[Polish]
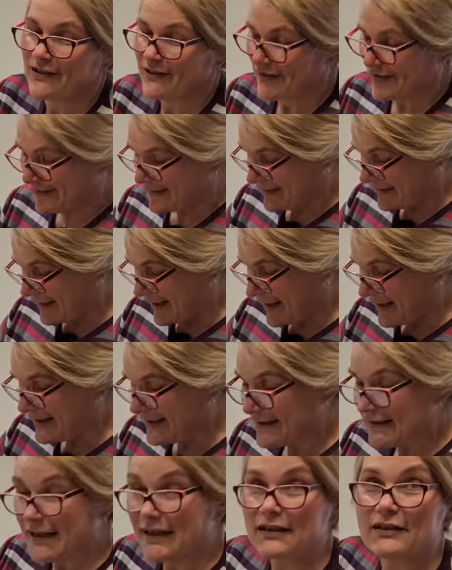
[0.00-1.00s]
to jest
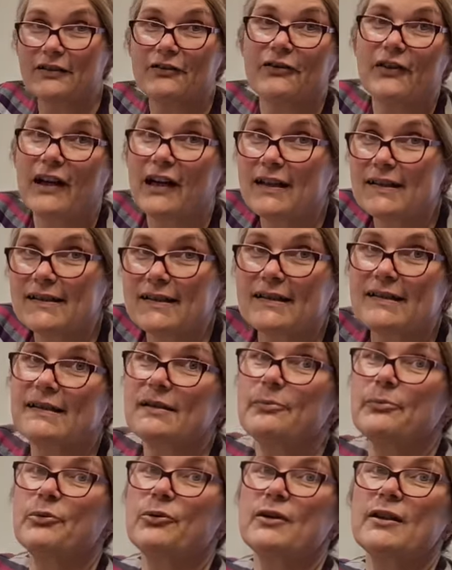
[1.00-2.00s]
raz, a dwa
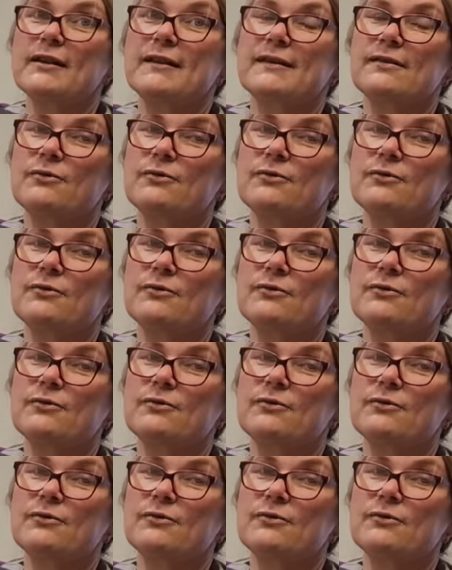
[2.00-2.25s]
zasypuje